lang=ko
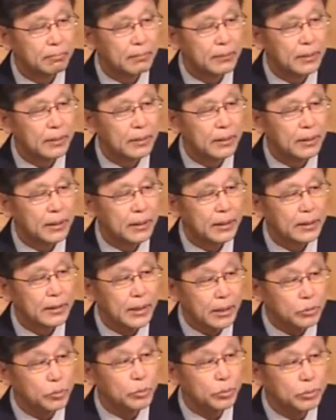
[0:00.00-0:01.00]
예.
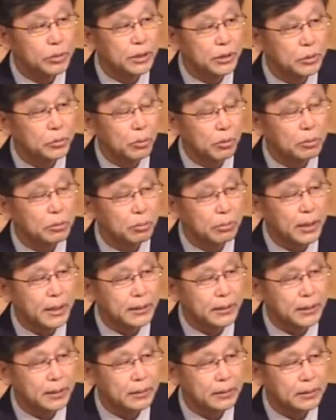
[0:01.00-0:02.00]
예수 그리스도를
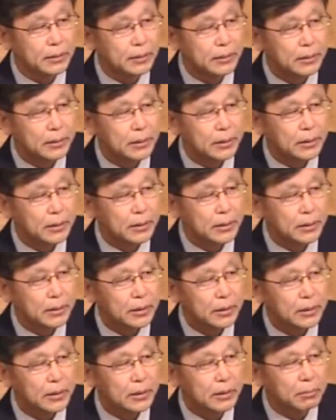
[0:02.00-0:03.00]
통해서
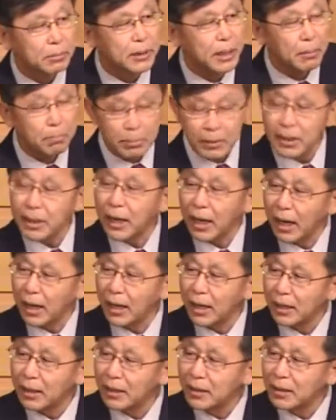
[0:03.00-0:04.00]
그분의 피가
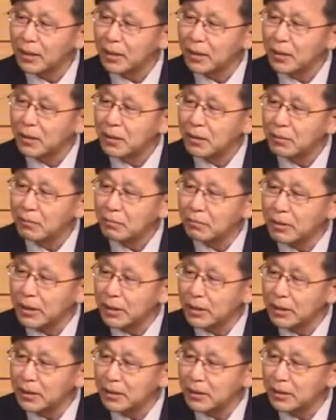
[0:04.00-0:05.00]

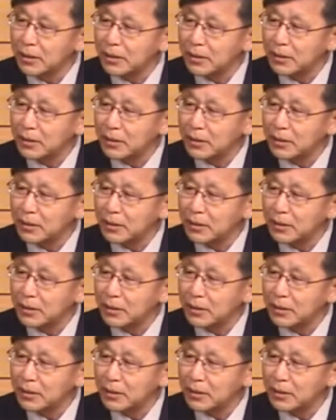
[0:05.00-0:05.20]
우리를